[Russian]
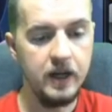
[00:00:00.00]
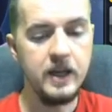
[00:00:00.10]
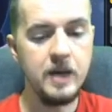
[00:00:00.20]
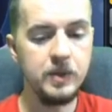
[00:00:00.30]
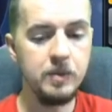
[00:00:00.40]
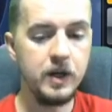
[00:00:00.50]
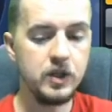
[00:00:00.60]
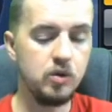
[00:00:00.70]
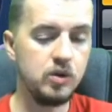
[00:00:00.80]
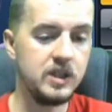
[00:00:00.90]
Я понимаю,
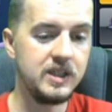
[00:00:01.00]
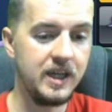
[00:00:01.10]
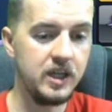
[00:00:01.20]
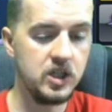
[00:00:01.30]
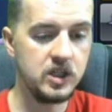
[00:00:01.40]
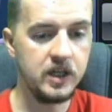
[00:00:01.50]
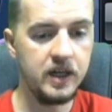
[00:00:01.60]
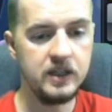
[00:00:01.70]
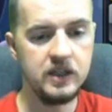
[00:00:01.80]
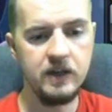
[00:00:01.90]
что это
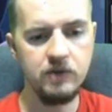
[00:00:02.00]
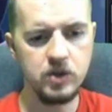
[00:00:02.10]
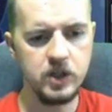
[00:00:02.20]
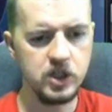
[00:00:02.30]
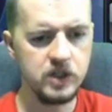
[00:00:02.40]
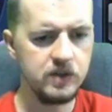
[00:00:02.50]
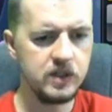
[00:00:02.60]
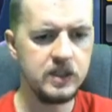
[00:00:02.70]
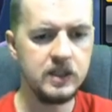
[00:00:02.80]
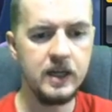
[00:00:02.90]
историческая, это давно
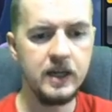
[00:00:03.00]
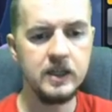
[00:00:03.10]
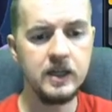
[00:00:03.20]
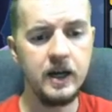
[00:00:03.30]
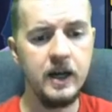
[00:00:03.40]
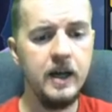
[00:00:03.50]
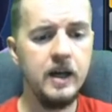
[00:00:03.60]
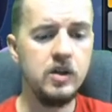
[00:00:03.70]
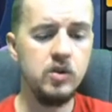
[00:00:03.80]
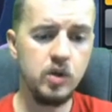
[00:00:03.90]
сложившаяся тактика,
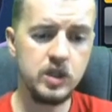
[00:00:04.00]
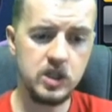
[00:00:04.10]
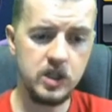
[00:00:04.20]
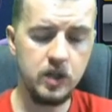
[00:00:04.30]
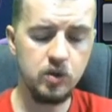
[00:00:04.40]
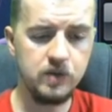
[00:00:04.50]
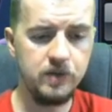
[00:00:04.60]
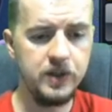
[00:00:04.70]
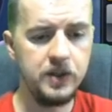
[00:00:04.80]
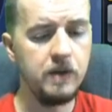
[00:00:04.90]
но, к сожалению, с
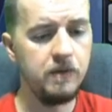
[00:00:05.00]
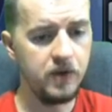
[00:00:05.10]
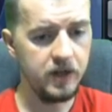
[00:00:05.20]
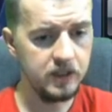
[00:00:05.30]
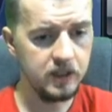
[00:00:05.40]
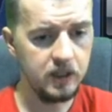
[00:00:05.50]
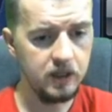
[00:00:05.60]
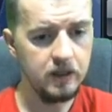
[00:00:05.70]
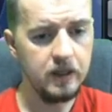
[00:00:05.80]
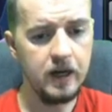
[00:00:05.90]
введением
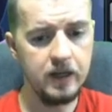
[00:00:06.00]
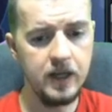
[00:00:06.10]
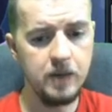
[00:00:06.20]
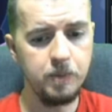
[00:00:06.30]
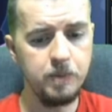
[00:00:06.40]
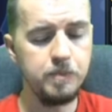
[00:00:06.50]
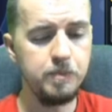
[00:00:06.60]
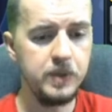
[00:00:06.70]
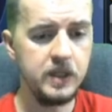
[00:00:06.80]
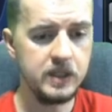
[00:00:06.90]
Фрэнки она
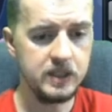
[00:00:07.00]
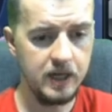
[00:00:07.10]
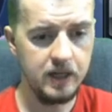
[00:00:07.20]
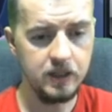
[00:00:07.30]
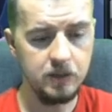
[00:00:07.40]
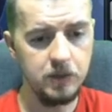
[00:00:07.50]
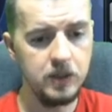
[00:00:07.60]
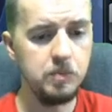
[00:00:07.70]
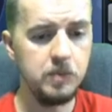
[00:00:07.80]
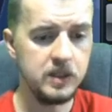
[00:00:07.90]
перестала
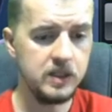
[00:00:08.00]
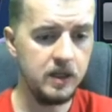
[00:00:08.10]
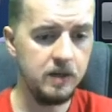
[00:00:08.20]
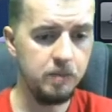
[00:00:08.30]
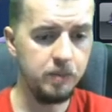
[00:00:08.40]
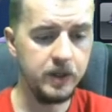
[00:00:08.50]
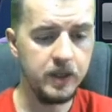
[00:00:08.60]
иметь место быть.